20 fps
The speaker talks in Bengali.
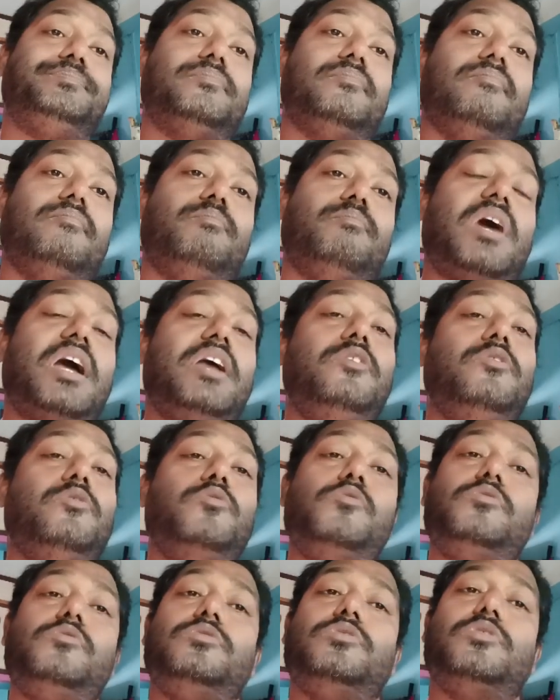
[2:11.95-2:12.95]
বাই হুকস
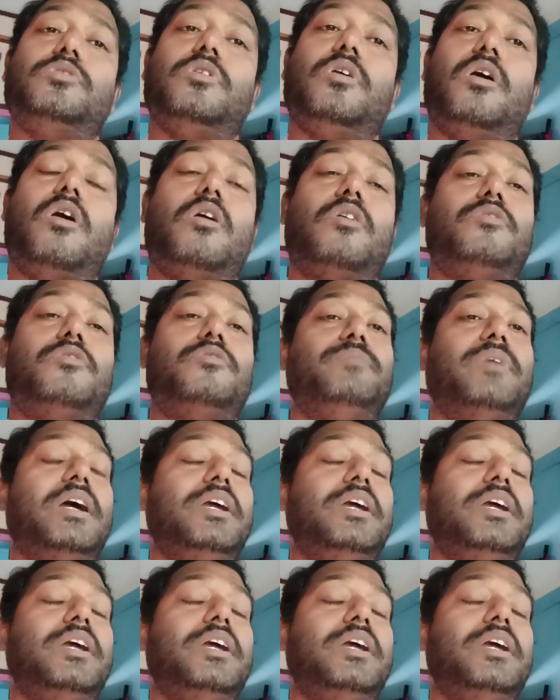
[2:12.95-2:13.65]
অর বাই